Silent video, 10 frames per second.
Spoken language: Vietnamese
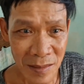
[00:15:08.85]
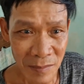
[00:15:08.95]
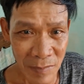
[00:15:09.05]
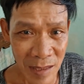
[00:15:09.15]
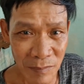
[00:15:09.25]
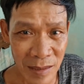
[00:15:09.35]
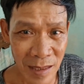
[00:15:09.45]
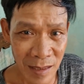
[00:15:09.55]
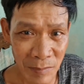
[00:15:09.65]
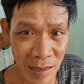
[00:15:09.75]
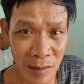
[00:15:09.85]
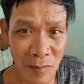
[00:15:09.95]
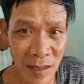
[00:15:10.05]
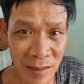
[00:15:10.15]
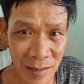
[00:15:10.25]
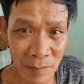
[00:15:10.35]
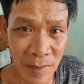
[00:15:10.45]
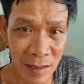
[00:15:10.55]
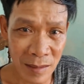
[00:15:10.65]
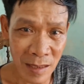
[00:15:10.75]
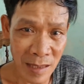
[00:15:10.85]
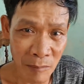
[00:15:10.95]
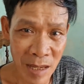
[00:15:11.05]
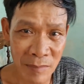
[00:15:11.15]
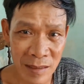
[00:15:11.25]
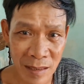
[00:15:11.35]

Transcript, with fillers: Anh mấy chị Mạnh Thường Quân là giúp đỡ cho vợ chồng em